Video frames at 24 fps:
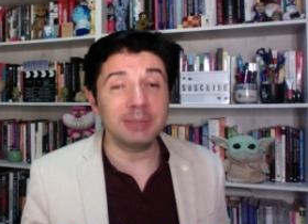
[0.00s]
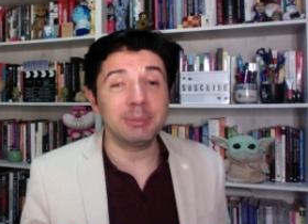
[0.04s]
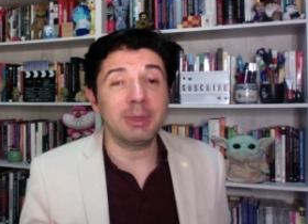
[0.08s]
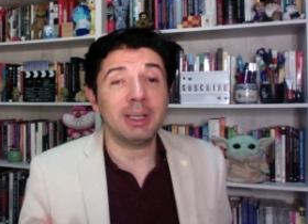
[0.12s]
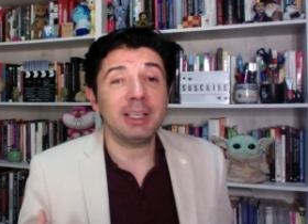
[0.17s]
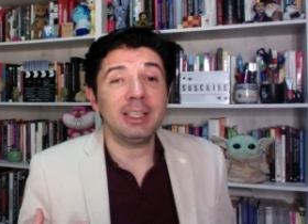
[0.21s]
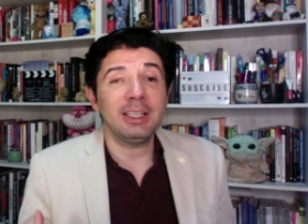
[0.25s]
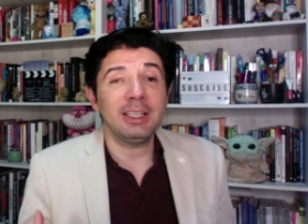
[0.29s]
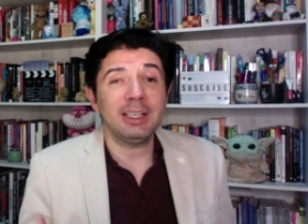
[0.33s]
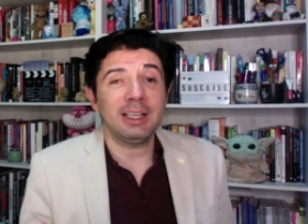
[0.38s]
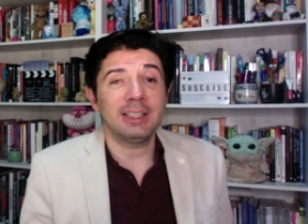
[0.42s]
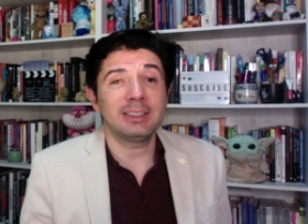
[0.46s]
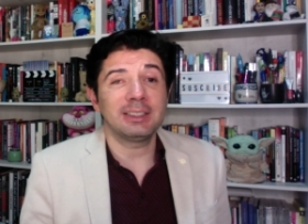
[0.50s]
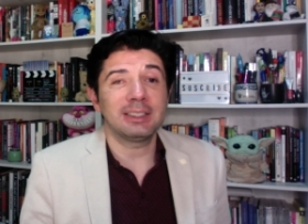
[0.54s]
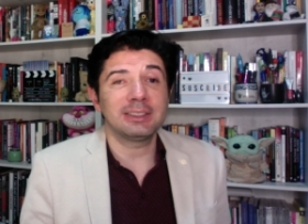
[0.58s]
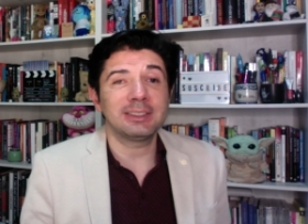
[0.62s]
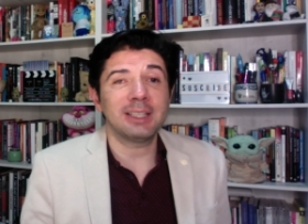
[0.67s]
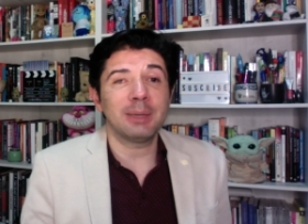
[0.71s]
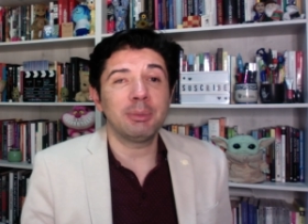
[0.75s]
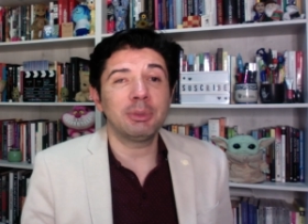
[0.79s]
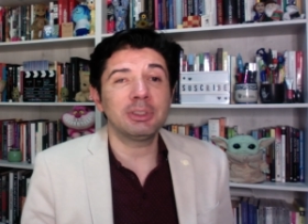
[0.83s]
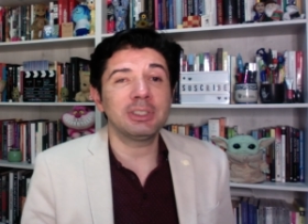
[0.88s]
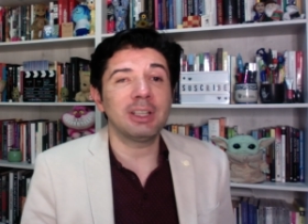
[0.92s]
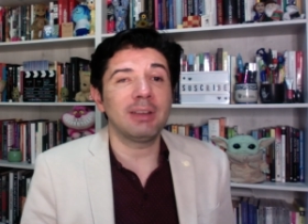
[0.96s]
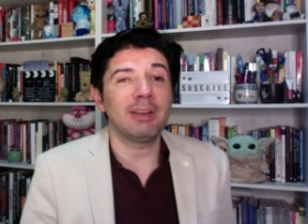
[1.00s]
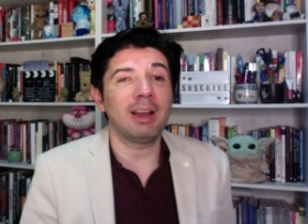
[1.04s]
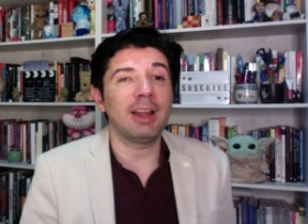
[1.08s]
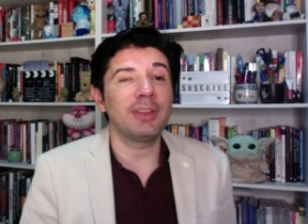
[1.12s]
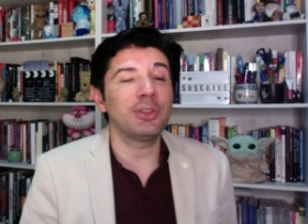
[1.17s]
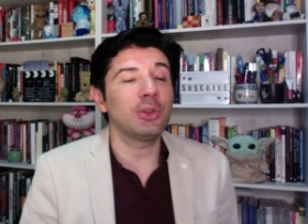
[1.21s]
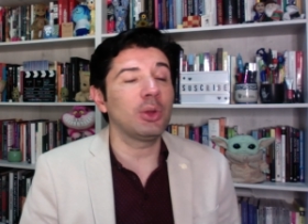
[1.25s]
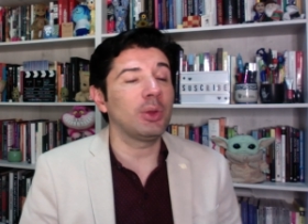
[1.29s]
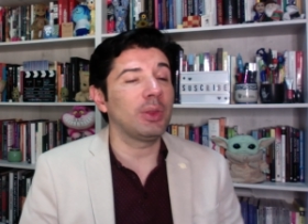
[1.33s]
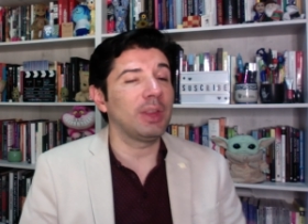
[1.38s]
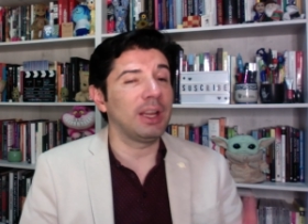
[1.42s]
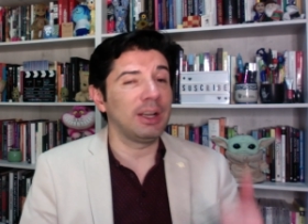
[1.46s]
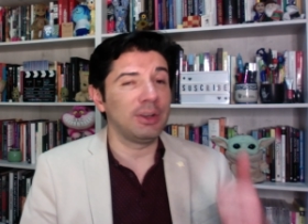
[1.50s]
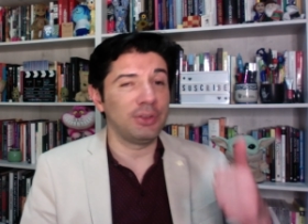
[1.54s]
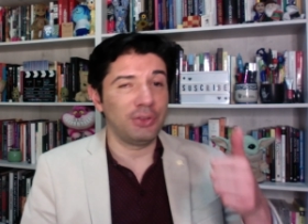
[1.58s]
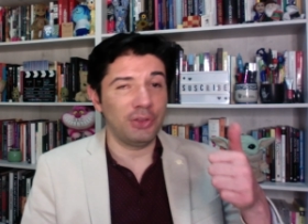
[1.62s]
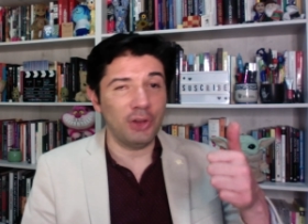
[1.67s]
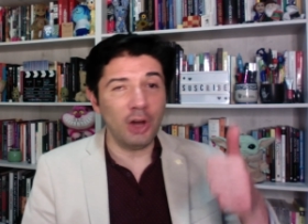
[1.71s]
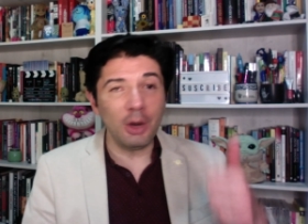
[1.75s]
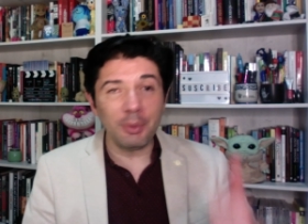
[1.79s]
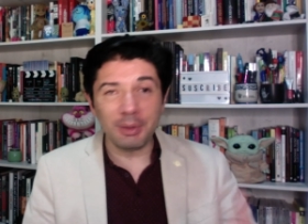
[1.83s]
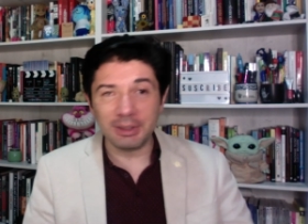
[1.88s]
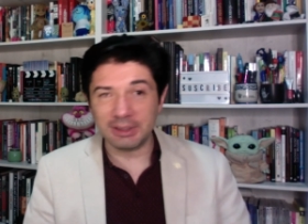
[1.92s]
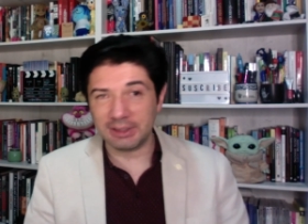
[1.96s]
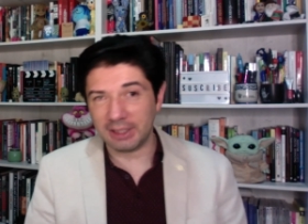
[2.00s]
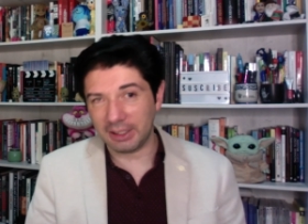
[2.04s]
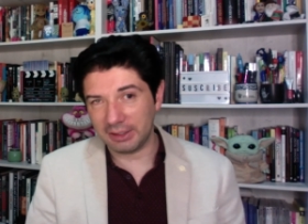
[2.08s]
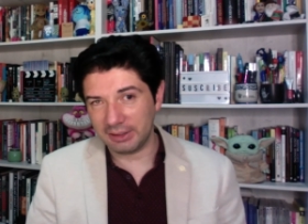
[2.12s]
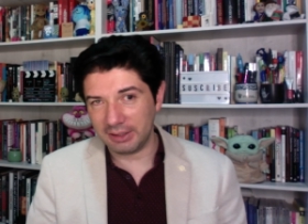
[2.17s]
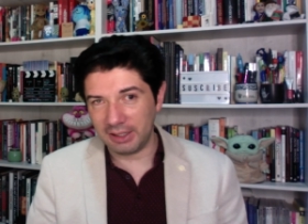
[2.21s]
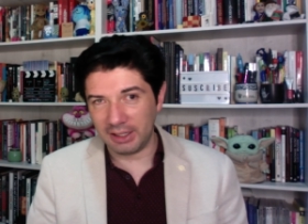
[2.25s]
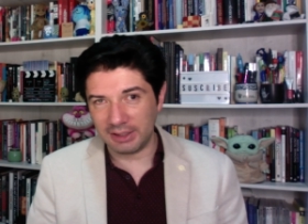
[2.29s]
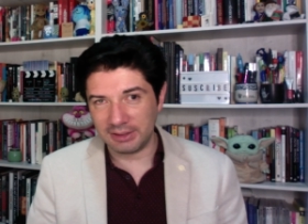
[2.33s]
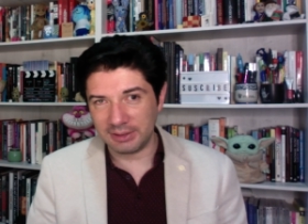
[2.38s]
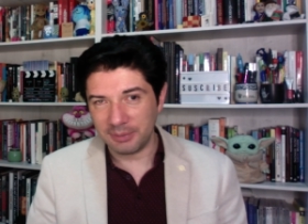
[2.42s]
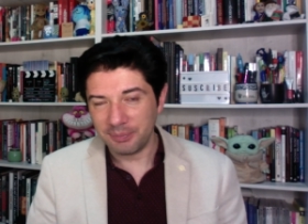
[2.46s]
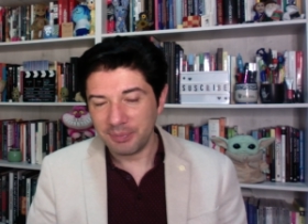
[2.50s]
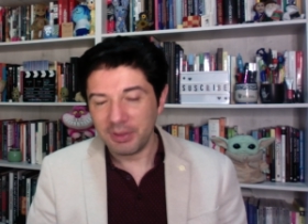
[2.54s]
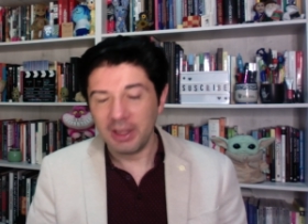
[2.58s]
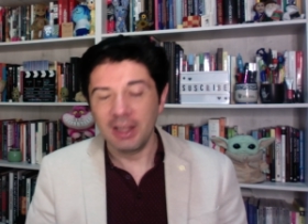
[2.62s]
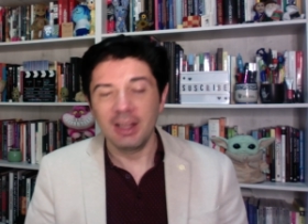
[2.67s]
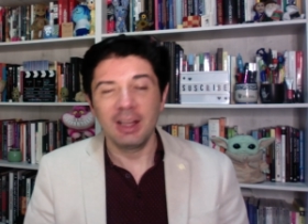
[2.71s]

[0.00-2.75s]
Imagínense, estamos hablando del 93.